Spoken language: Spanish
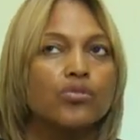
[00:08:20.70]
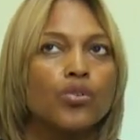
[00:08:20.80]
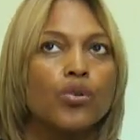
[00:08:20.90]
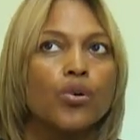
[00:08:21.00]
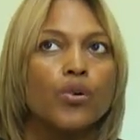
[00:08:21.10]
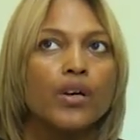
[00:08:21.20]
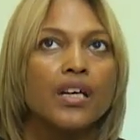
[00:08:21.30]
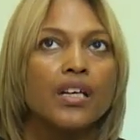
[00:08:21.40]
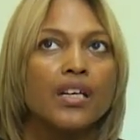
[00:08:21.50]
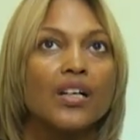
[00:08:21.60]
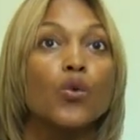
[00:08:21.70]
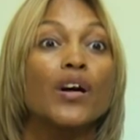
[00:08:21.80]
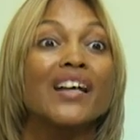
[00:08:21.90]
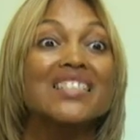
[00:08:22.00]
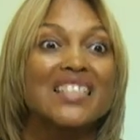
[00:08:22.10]
todo lo que,
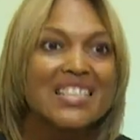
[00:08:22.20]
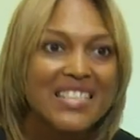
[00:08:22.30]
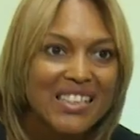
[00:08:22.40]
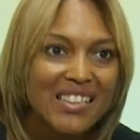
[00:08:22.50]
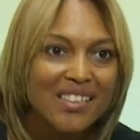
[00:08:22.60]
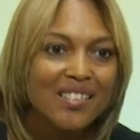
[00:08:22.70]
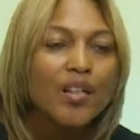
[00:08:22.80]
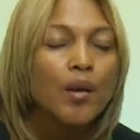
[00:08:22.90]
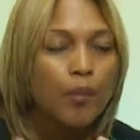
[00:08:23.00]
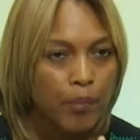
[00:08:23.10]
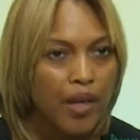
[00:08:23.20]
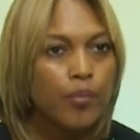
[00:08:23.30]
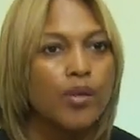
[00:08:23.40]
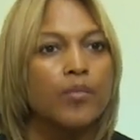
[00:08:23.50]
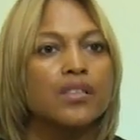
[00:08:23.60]
lo que necesitas
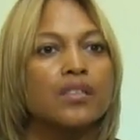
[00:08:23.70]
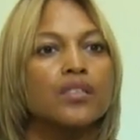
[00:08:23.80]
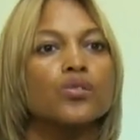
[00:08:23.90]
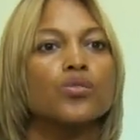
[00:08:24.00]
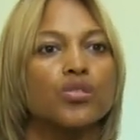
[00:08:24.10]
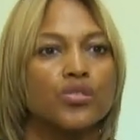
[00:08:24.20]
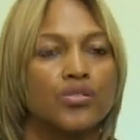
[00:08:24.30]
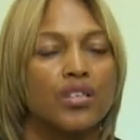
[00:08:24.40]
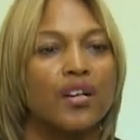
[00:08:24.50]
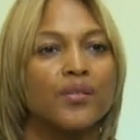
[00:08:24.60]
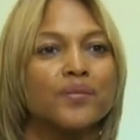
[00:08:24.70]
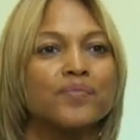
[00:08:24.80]
para poder mantener tu rostro sano.